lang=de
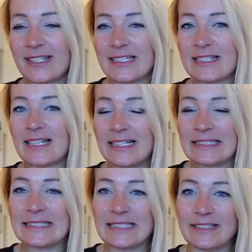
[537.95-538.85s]
dann ist
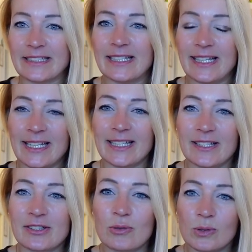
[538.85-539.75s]
alles andere
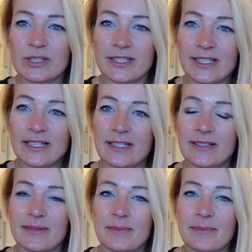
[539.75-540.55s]
echt total